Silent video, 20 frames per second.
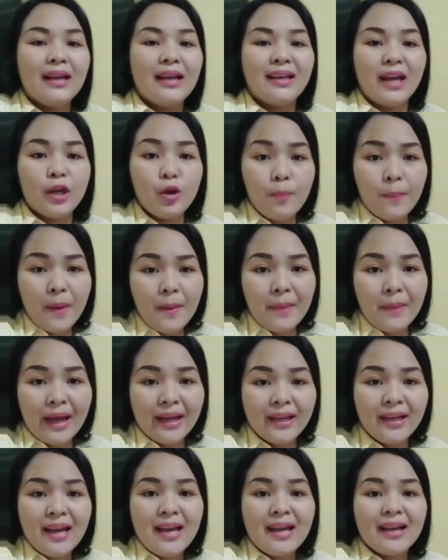
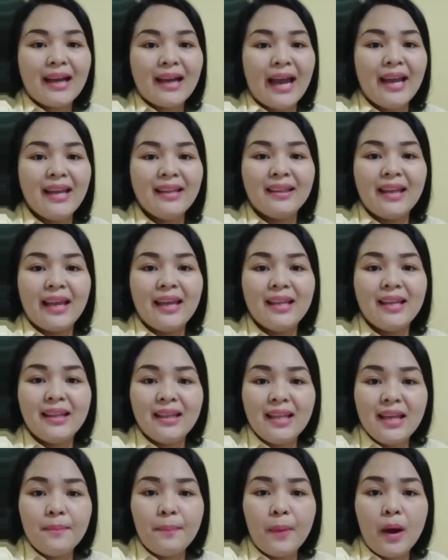Gayunpaman, kahit na
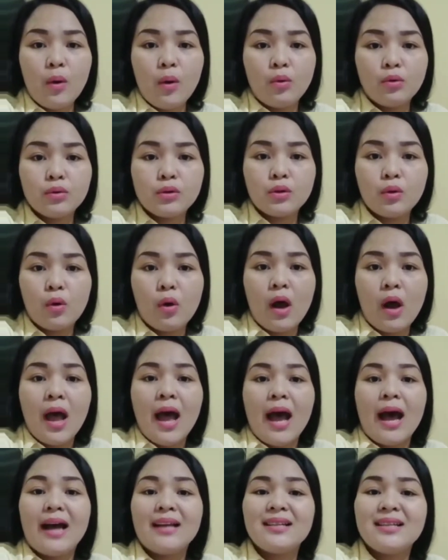hindi pa uso
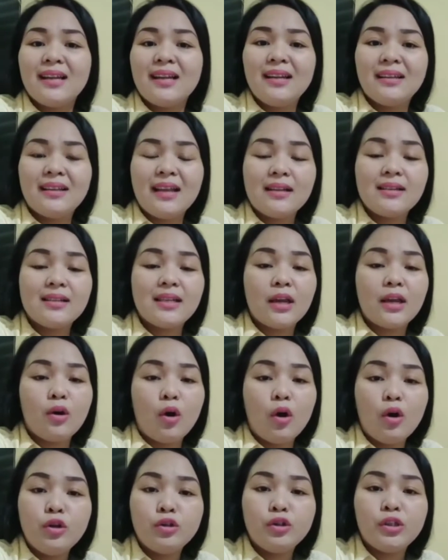ang salitang
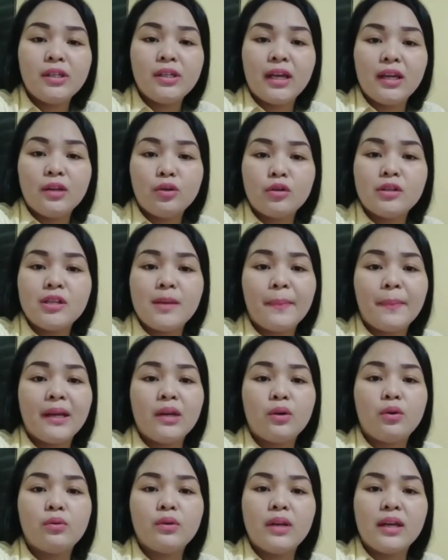psychology na ito sa
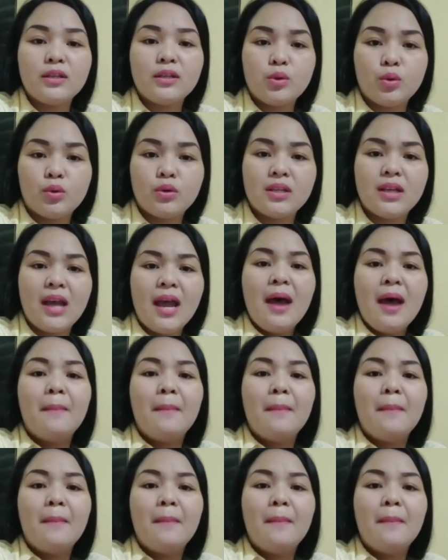panahon ni Jesus,